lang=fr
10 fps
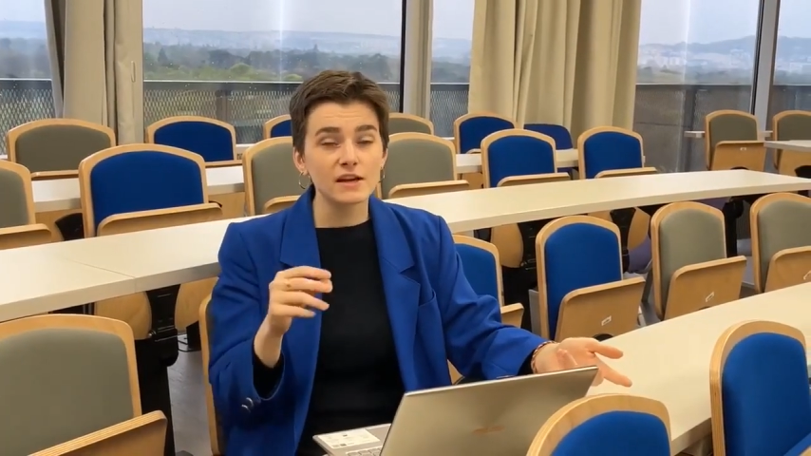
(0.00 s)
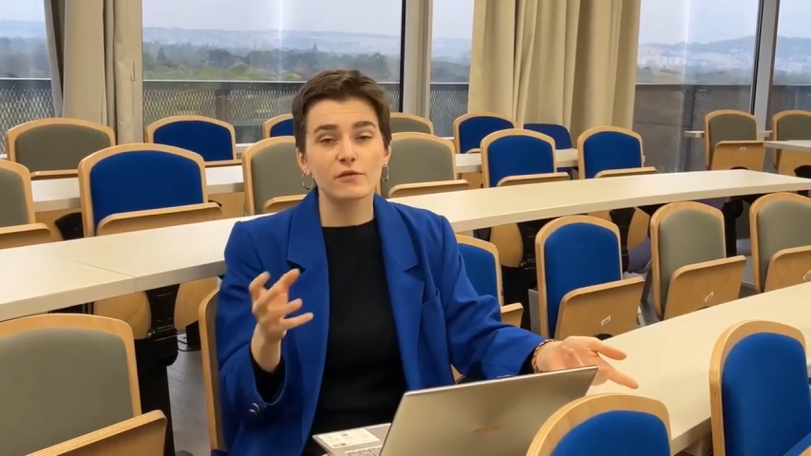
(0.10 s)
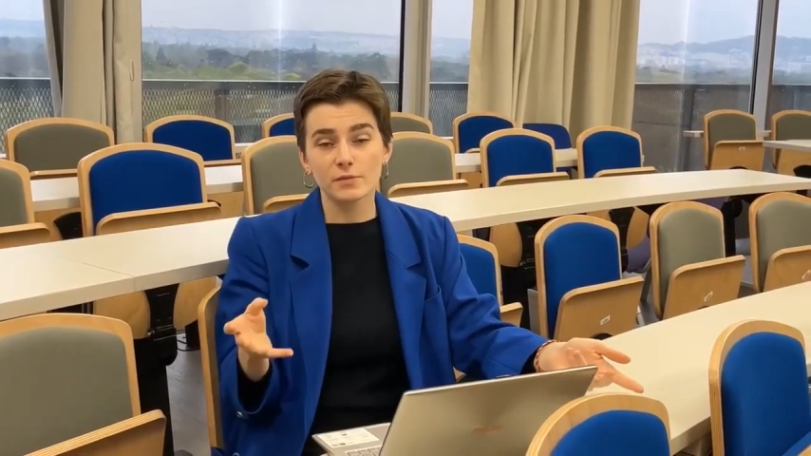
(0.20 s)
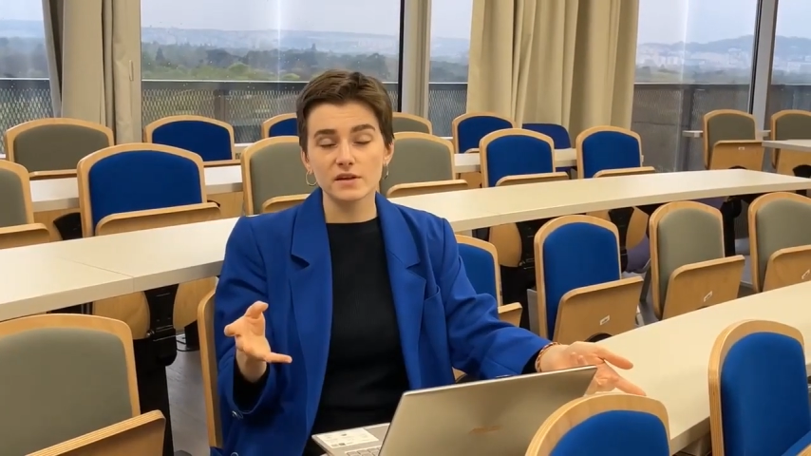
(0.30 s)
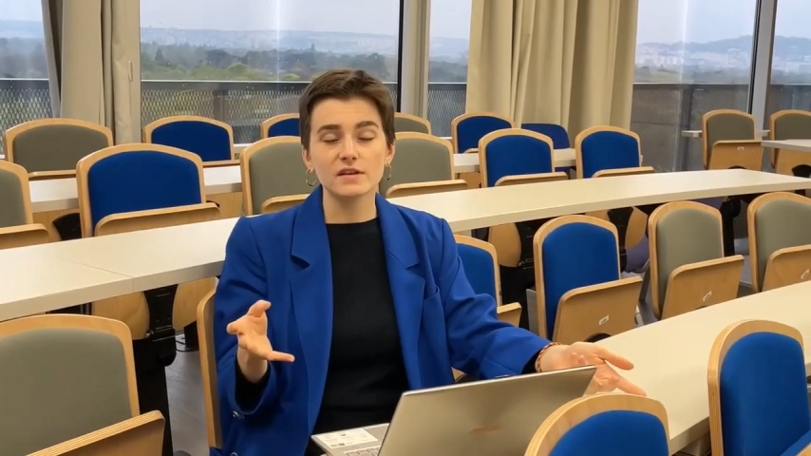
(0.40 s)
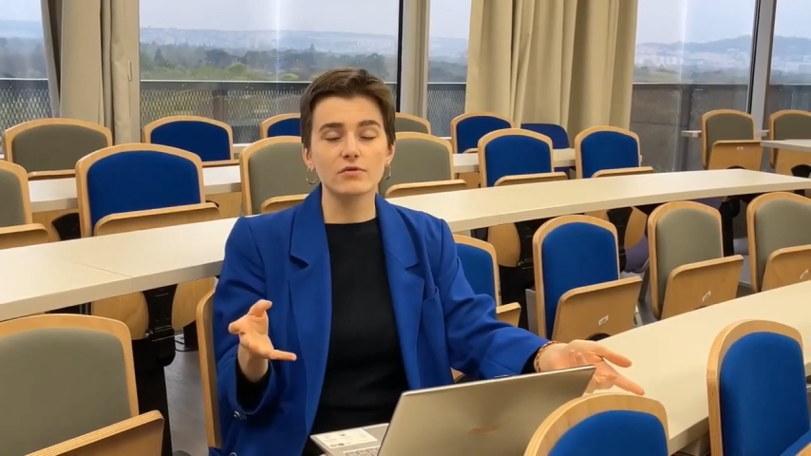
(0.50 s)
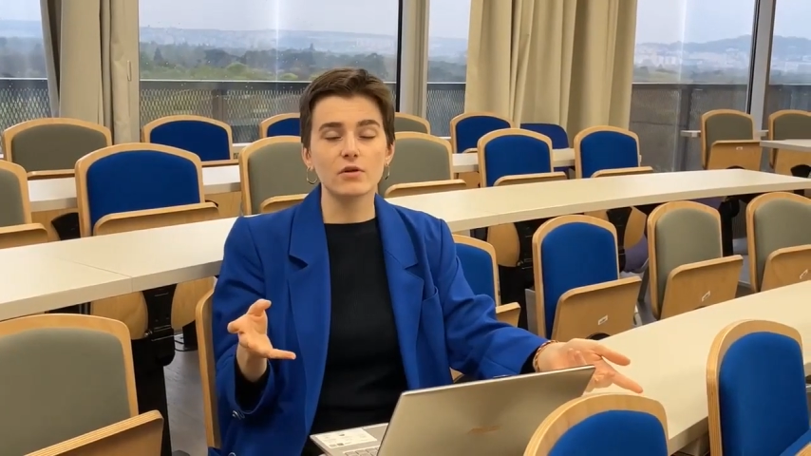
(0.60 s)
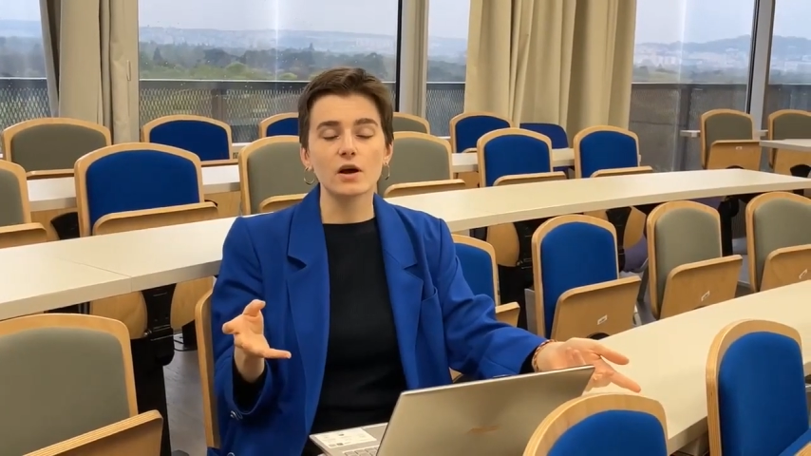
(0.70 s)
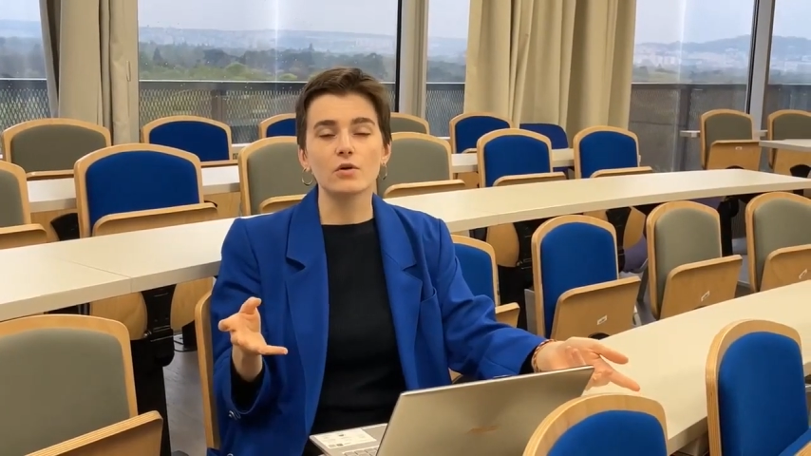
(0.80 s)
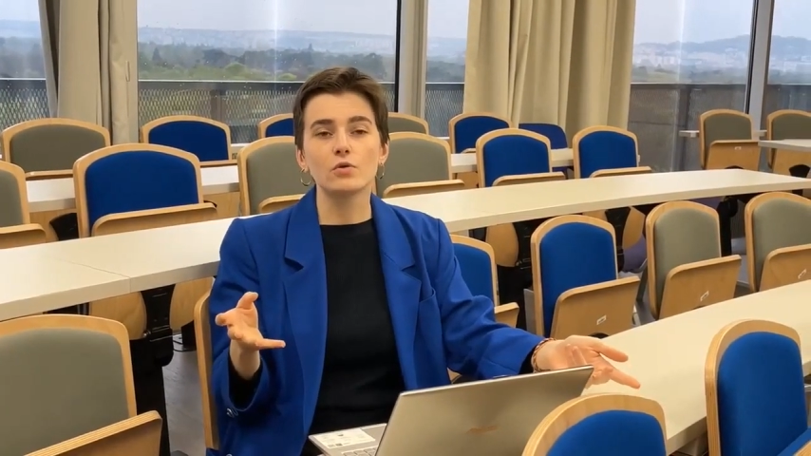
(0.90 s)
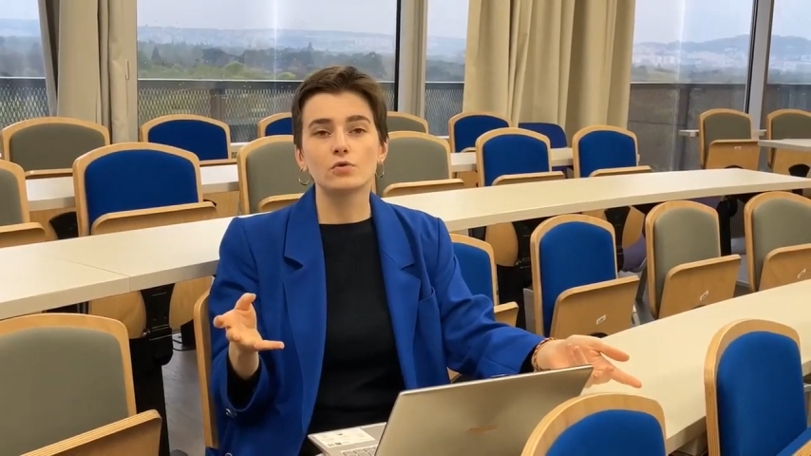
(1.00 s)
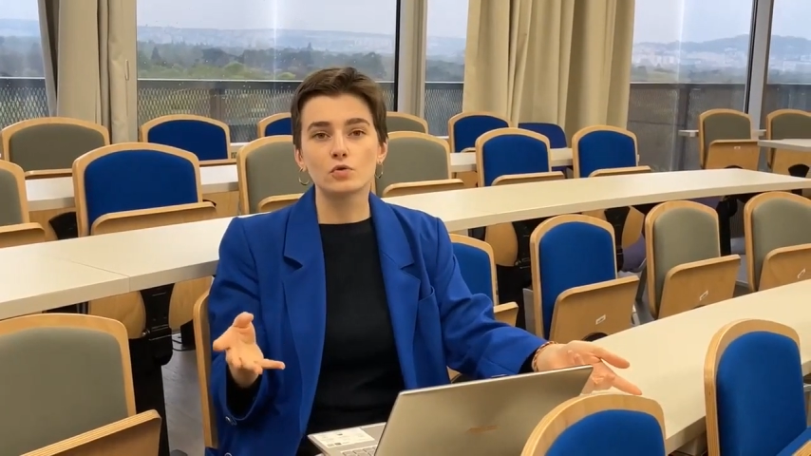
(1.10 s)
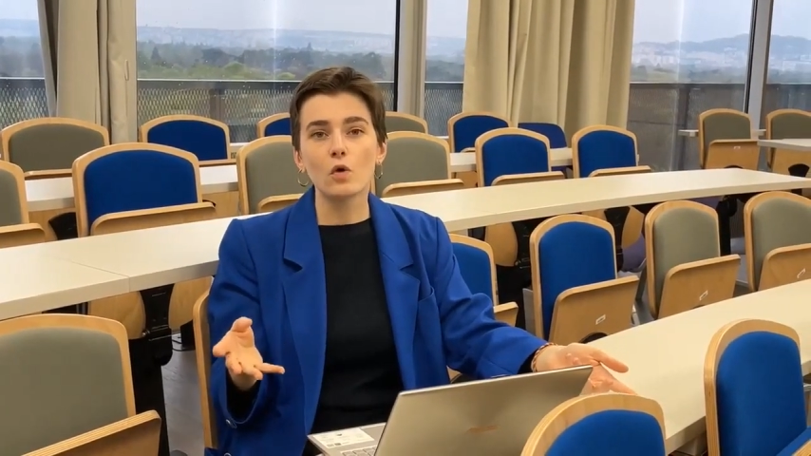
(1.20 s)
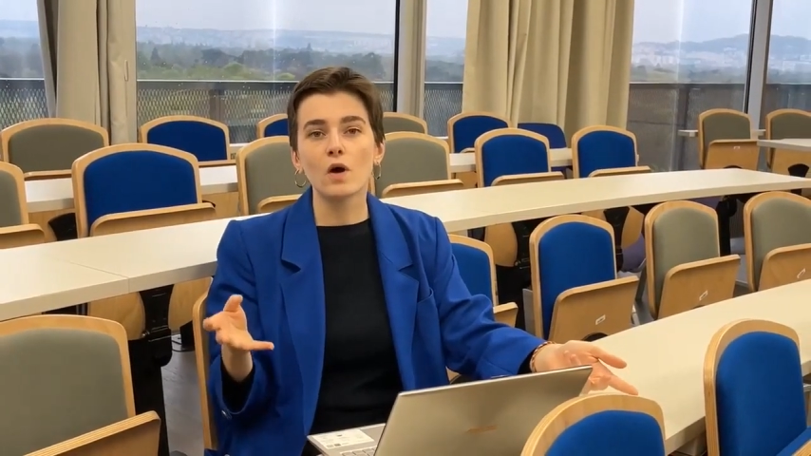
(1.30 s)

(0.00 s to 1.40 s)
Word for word: il faut bien savoir que le taux